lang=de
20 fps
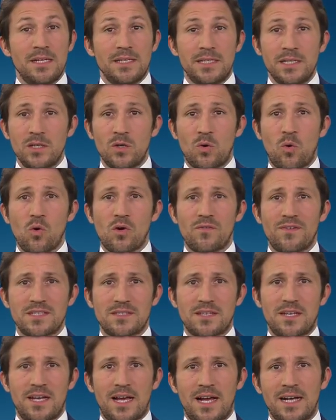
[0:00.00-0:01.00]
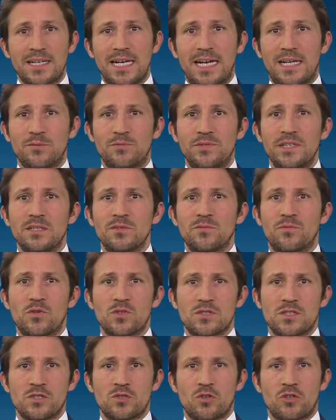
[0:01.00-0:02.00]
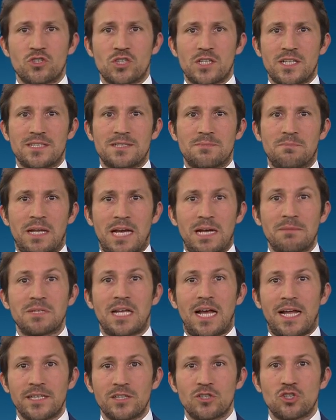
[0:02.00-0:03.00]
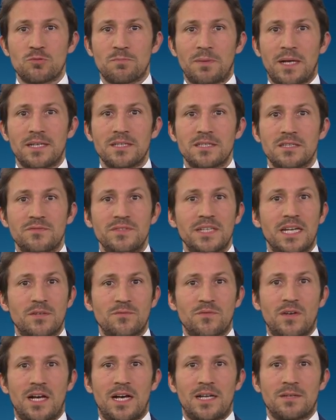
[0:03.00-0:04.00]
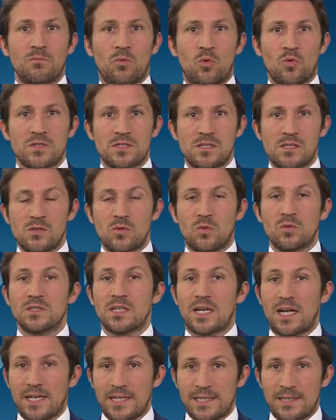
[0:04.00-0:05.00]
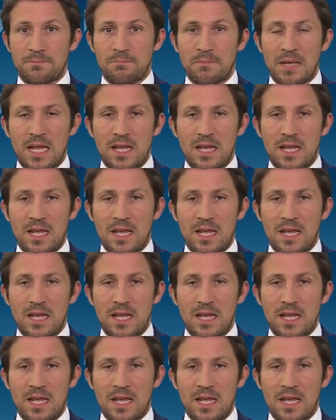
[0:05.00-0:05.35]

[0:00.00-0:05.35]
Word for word: Die Hochwasserlage an vielen Flüssen Deutschlands bleibt angespannt, wie etwa an Mosel und Rhein.